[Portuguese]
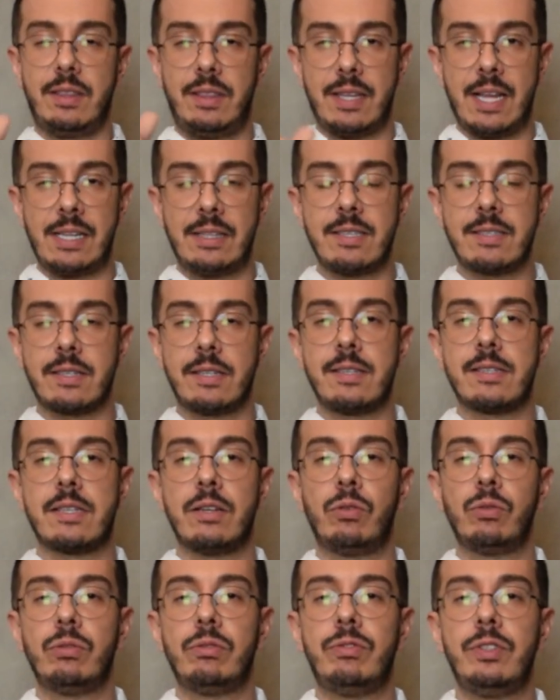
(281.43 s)
na
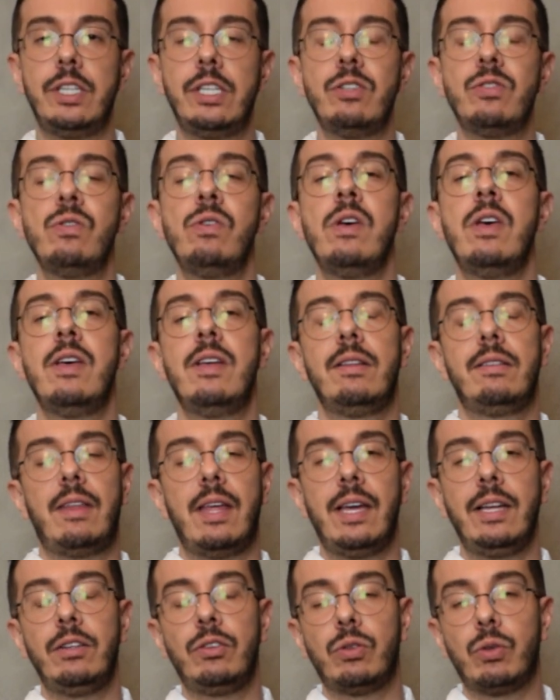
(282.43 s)
descrição do vídeo
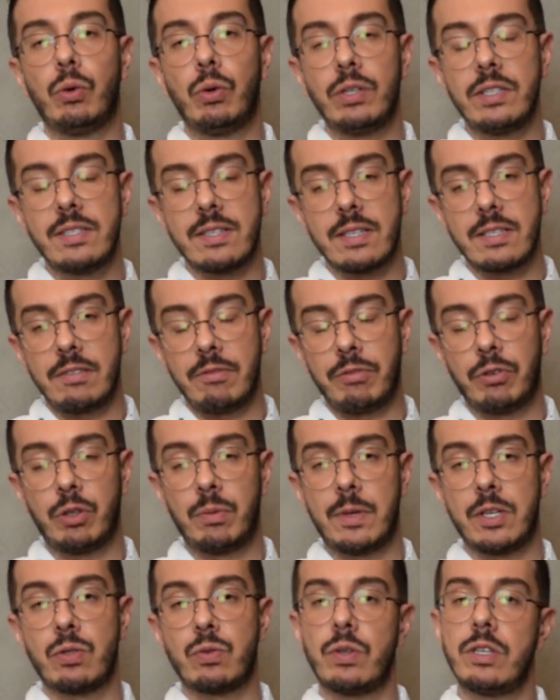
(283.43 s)
tem todas as
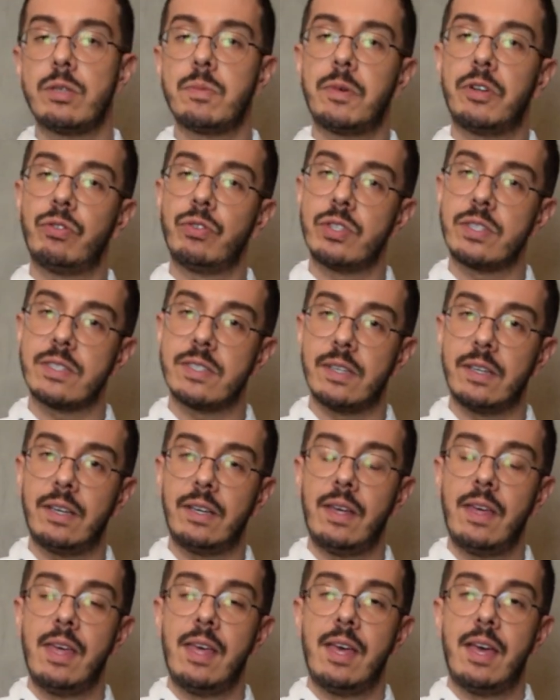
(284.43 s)
informações para
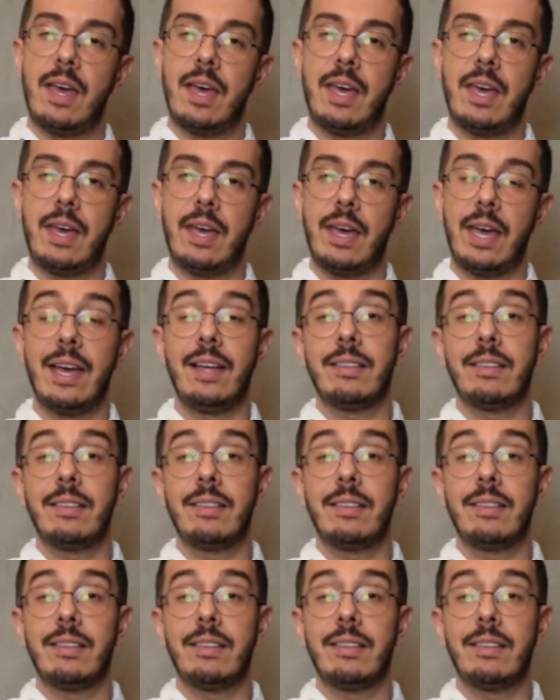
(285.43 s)
você é,